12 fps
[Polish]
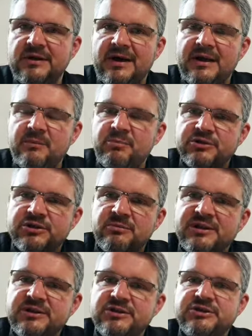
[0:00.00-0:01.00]
Ale
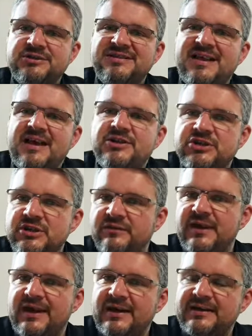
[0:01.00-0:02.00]
potrzeba też naszej
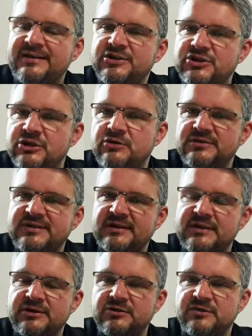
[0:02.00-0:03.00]
wiary, naszego
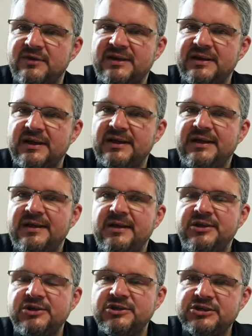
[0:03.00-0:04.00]
zaangażowania.
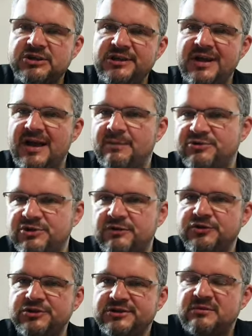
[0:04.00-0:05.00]
Jeśli ja
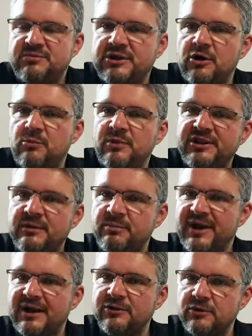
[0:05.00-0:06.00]
przede wszystkim tego będę
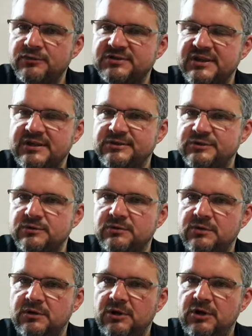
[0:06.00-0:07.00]
pragnął w sercu,
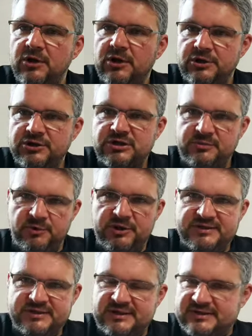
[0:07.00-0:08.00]
jeśli
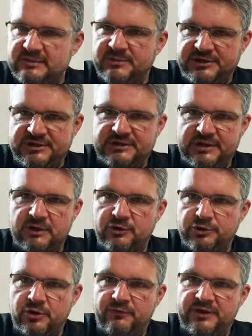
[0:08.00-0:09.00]
moje serce będzie jednak
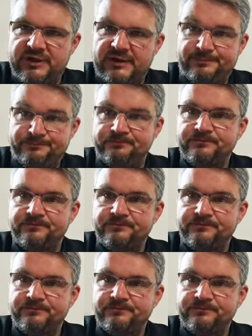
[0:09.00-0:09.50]
gotowe na